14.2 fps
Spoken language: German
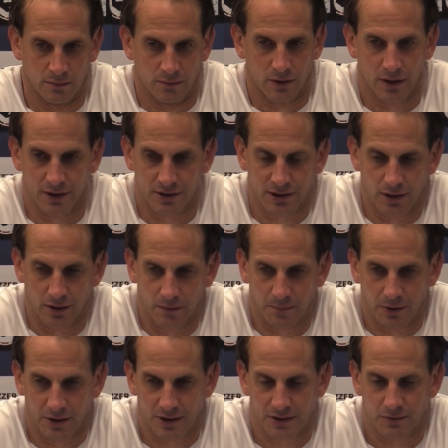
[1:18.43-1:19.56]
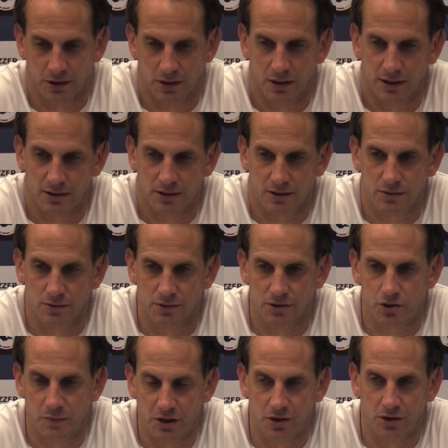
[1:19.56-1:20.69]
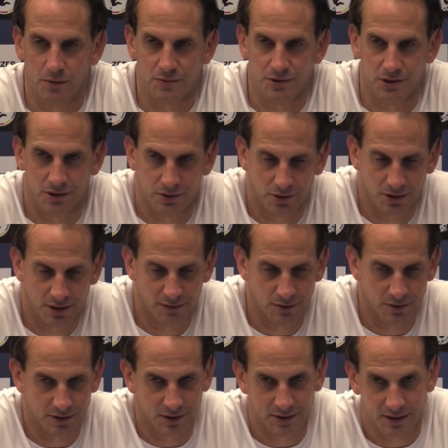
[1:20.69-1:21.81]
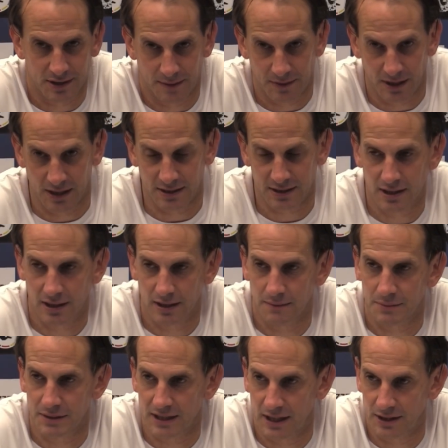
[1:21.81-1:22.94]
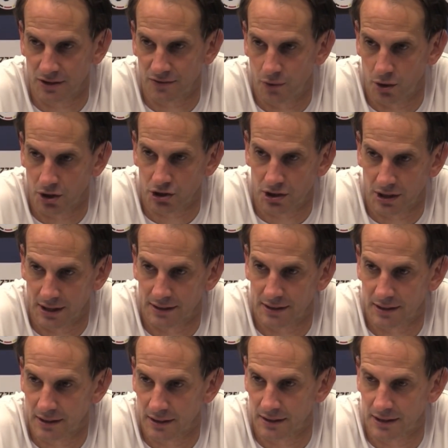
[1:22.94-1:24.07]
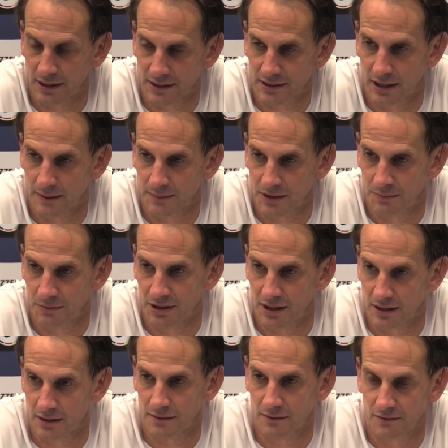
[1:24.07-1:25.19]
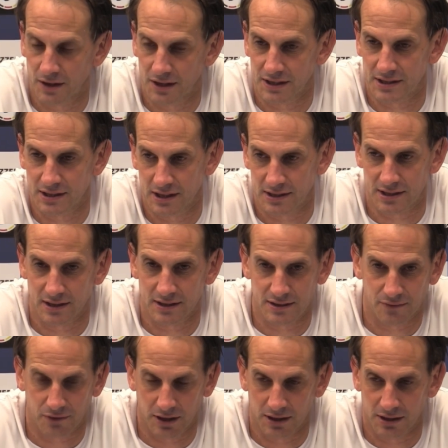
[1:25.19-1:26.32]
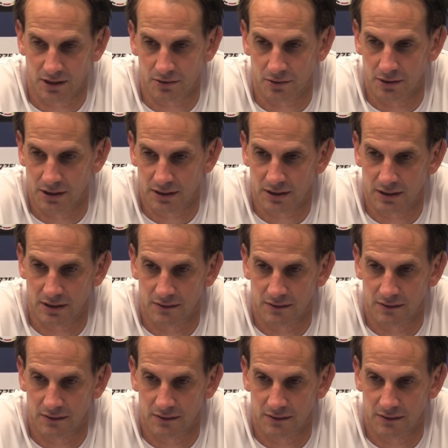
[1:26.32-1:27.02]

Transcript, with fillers: Ja, ich glaube, äh, dass wir eigentlich ganz gut ins Spiel gekommen sind. Natürlich haben wir uns insgesamt alles ein bisschen anders vorgestellt. Äh, die erste Halbzeit, mit der war ich sehr, sehr zufrieden natürlich.